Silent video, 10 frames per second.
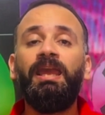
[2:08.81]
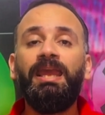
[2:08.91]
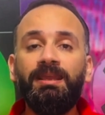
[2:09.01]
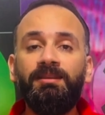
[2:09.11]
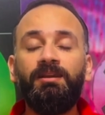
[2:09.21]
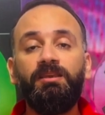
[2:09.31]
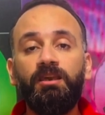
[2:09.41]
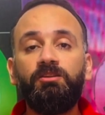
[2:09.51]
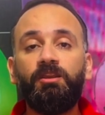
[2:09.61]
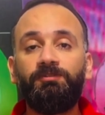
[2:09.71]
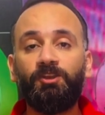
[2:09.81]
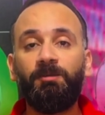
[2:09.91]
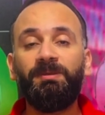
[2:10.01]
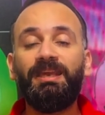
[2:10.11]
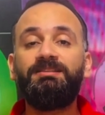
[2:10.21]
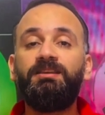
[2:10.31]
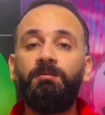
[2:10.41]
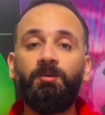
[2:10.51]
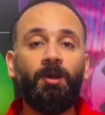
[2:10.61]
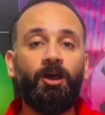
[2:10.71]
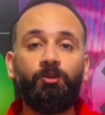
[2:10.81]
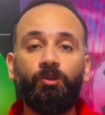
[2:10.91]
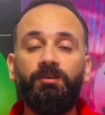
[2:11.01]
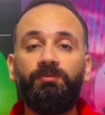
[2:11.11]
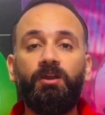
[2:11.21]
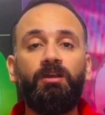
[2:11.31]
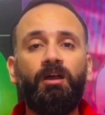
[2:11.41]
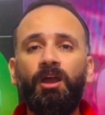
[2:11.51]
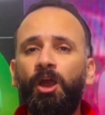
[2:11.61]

قدر يخطف ضربه جزاء بمهارته الفائقه